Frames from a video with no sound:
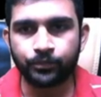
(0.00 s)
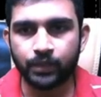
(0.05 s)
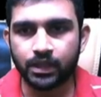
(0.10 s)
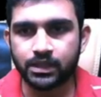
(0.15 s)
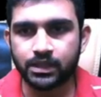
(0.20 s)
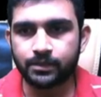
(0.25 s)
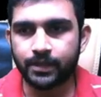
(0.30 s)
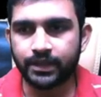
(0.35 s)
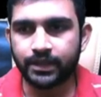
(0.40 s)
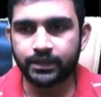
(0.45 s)

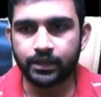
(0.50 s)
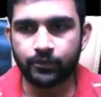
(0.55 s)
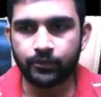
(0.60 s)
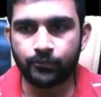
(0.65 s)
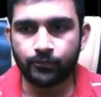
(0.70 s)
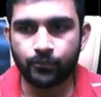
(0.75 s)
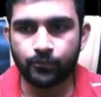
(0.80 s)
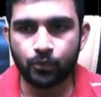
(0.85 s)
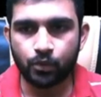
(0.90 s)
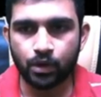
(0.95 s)
इसमें आते हैं
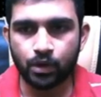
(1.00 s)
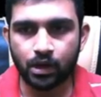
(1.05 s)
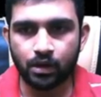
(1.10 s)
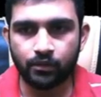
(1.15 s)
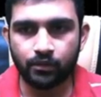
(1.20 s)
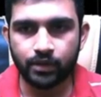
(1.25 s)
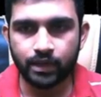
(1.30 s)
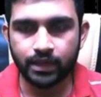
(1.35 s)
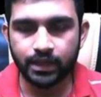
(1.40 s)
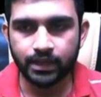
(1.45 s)
फोर आवर
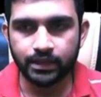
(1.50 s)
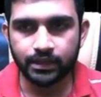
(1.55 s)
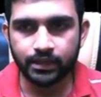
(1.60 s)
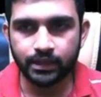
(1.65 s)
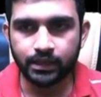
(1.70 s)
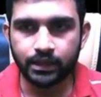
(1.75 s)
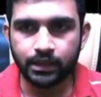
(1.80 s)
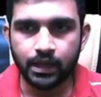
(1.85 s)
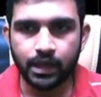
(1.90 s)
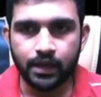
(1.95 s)
के अंदर
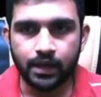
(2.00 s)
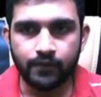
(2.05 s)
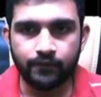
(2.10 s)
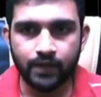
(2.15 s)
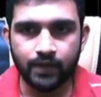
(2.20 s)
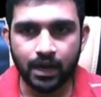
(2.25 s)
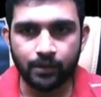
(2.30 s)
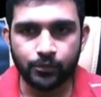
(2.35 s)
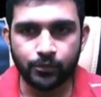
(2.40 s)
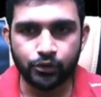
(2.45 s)
फिलहाल
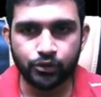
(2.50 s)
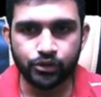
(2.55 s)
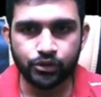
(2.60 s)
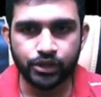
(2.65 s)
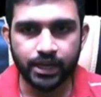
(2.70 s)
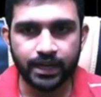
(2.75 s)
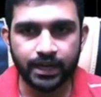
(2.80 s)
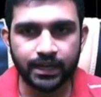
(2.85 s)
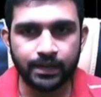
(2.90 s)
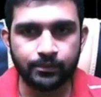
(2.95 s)
में जो
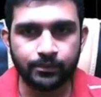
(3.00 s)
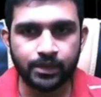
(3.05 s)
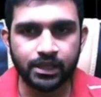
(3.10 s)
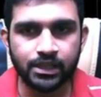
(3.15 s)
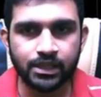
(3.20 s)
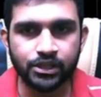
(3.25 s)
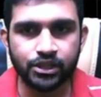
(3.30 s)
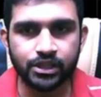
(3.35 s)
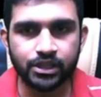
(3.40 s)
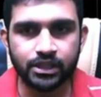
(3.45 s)
चैनल है अभी
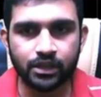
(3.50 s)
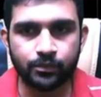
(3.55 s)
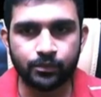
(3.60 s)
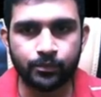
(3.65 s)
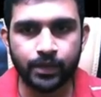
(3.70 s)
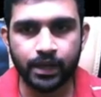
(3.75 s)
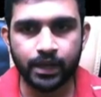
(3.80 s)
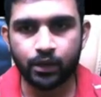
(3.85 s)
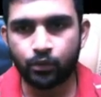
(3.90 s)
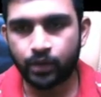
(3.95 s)
नीचे की तरफ
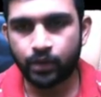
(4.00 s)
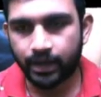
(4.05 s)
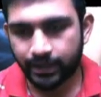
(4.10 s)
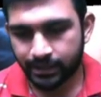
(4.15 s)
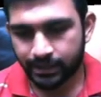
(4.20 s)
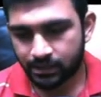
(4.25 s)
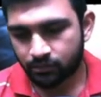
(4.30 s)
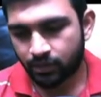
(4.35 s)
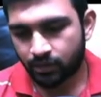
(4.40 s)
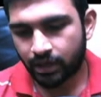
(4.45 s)
ब्रेक हो रहा है इस
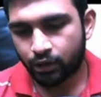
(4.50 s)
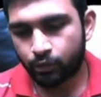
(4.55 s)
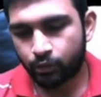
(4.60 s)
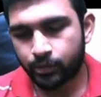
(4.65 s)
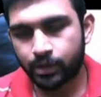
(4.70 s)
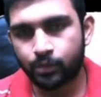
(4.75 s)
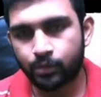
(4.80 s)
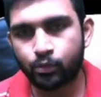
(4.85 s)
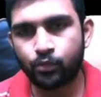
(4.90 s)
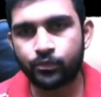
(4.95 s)
वाले को मैं
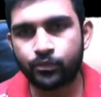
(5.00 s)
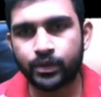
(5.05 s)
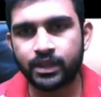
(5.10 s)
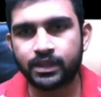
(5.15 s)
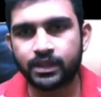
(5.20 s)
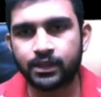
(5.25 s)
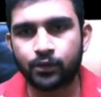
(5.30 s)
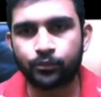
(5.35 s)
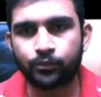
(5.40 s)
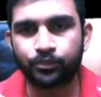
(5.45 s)
रिमूव कर देता
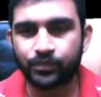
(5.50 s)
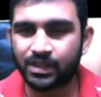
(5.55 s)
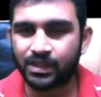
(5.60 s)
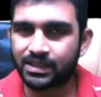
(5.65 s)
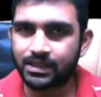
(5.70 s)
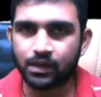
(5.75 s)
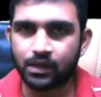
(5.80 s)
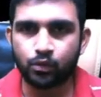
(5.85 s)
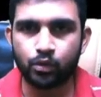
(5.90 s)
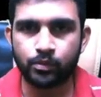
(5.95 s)
हूँ इसका
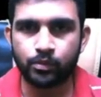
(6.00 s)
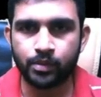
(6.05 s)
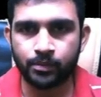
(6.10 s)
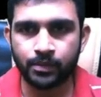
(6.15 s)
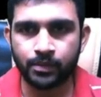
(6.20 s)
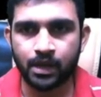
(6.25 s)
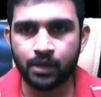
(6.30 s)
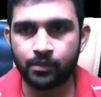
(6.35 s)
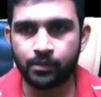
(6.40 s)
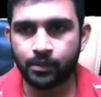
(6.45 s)
कोई भी अब
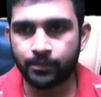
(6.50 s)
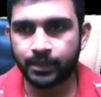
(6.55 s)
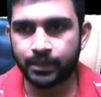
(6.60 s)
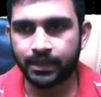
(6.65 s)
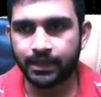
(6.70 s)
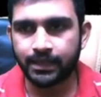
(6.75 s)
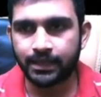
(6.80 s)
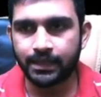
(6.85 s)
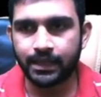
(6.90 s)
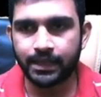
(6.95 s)
काम यहाँ पर
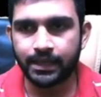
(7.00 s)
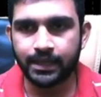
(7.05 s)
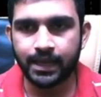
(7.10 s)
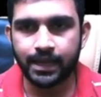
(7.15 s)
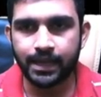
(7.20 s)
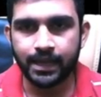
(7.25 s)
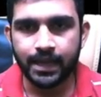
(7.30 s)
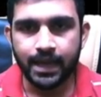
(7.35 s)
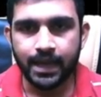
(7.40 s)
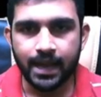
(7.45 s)
नहीं रह गया
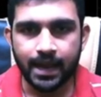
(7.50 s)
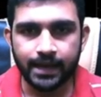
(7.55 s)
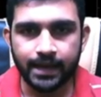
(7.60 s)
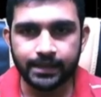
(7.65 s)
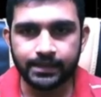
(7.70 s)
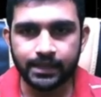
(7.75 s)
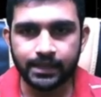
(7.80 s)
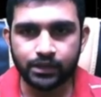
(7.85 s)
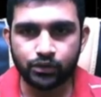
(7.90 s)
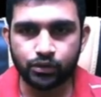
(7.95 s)
है एंड
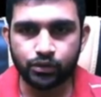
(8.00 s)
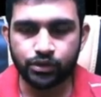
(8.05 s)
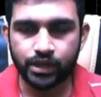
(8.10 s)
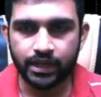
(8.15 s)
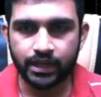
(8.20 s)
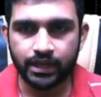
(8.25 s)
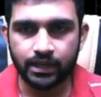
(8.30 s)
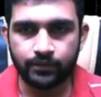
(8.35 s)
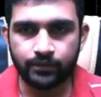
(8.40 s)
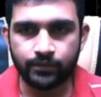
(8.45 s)
ये जो चैनल
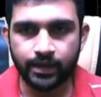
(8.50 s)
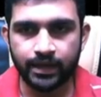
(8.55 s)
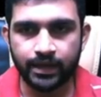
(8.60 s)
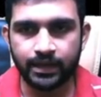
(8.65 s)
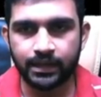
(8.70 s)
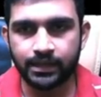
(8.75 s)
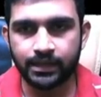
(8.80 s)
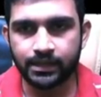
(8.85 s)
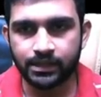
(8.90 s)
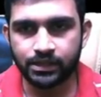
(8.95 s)
है फाइनली
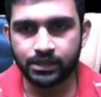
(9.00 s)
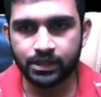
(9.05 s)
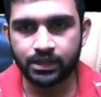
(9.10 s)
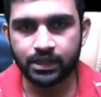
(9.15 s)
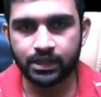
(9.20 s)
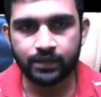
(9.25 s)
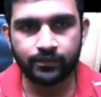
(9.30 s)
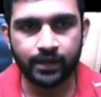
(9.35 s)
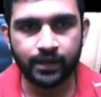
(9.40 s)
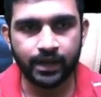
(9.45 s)
नीचे की
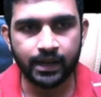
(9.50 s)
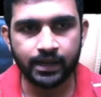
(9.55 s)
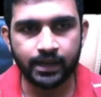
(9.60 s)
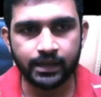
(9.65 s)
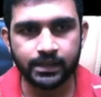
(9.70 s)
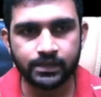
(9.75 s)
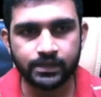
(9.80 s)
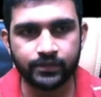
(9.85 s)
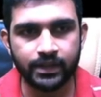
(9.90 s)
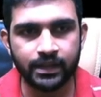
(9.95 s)
तरफ आ रहा है
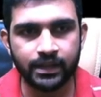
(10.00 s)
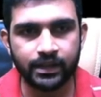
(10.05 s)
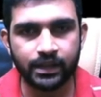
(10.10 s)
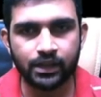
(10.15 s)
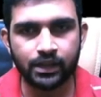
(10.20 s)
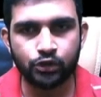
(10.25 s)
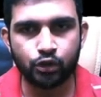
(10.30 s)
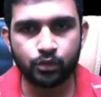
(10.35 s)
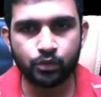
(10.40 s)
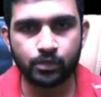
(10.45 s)
इस वाले रेंज
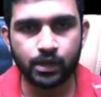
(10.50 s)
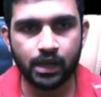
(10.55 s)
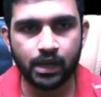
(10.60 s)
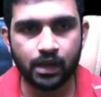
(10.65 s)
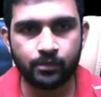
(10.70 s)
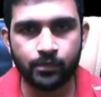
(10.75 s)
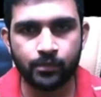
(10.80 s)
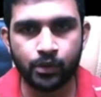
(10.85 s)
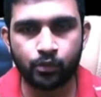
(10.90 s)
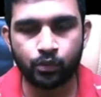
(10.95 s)
को भी अब
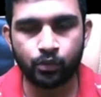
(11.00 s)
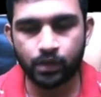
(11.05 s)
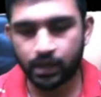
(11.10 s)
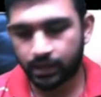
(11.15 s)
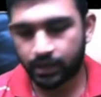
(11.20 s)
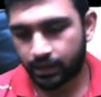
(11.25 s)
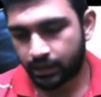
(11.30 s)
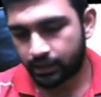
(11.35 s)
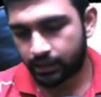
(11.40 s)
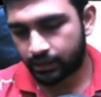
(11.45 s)
मैं उठा के
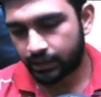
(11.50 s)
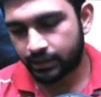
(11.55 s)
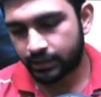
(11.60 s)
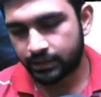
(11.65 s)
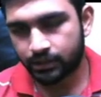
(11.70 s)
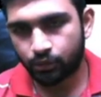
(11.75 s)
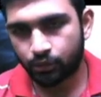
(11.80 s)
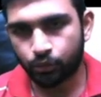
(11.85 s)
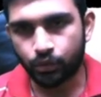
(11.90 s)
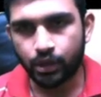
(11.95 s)
हटा देता
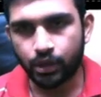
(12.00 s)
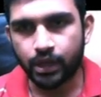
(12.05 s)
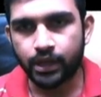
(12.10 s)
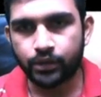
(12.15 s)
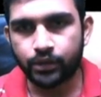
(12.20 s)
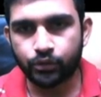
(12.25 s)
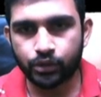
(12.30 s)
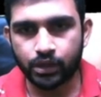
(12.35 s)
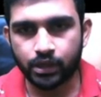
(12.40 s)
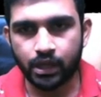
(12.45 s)
हूँ
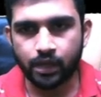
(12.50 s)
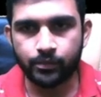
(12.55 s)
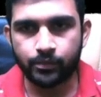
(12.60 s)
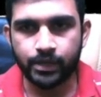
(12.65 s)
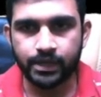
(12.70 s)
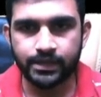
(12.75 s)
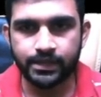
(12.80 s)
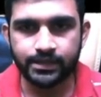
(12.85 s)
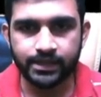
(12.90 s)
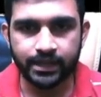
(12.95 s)
क्योंकि हमें
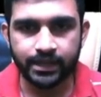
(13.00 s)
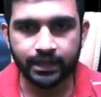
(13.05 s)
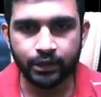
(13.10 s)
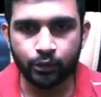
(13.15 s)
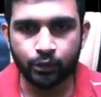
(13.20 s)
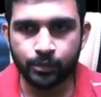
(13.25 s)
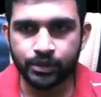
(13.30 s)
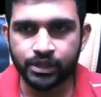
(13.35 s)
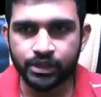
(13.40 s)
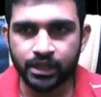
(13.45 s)
इस चैनल के ऊपर
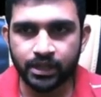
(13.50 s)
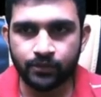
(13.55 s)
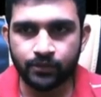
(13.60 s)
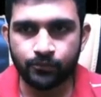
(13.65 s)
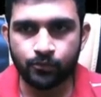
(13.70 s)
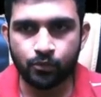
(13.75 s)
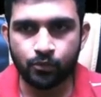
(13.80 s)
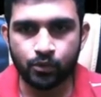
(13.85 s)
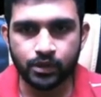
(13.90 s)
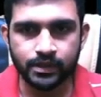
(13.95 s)
ज़्यादा
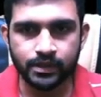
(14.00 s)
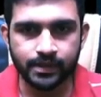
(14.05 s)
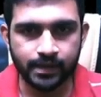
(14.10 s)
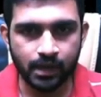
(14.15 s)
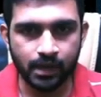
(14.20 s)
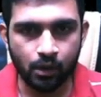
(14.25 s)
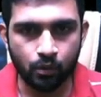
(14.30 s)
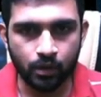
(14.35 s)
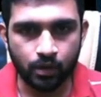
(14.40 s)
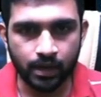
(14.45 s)
फोकस करना
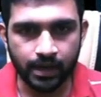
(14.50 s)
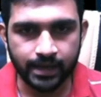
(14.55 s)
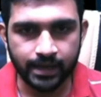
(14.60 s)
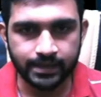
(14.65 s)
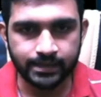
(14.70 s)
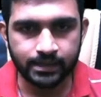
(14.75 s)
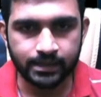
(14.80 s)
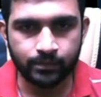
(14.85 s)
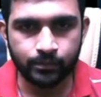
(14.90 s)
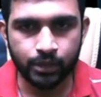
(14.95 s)
होगा एज़
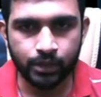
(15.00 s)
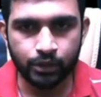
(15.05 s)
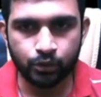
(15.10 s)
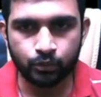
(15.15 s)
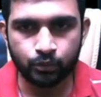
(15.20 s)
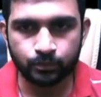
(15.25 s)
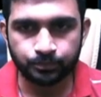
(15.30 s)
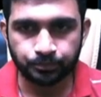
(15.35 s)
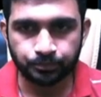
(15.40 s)
कम्पेयर टू